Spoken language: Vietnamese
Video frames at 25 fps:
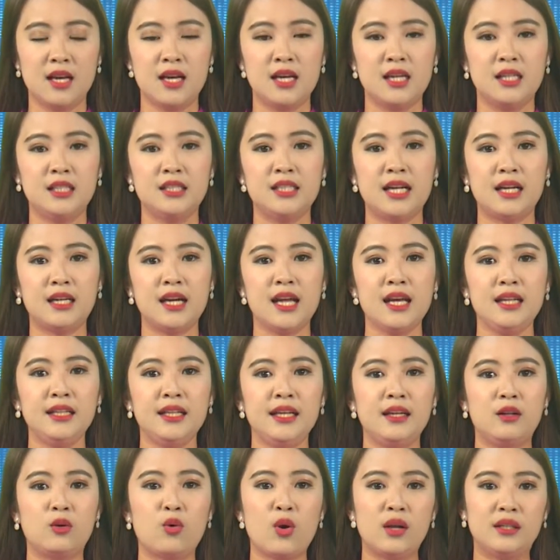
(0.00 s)
Sáng nay,
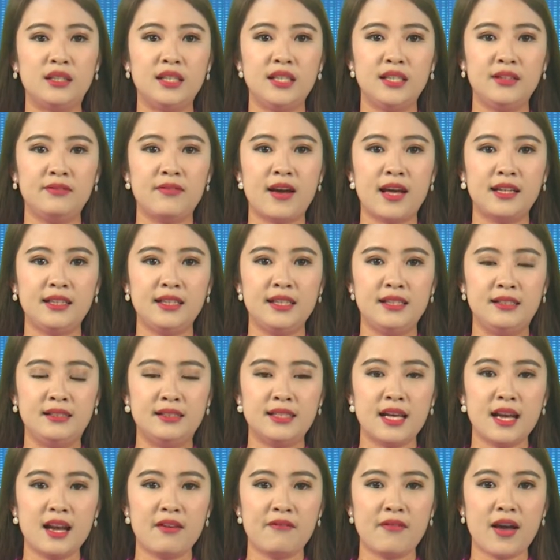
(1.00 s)
tỉnh Quảng Trị và tỉnh
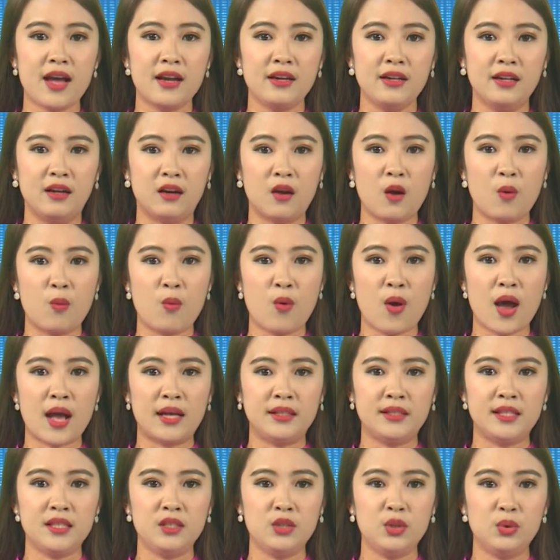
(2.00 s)
Salavan nước Cộng hòa
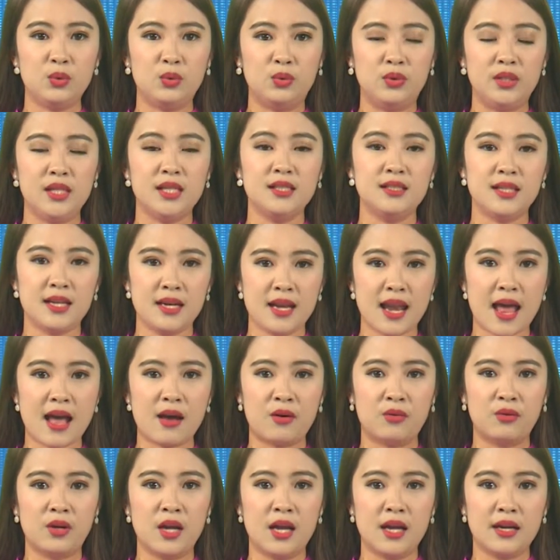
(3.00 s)
Dân chủ Nhân dân Lào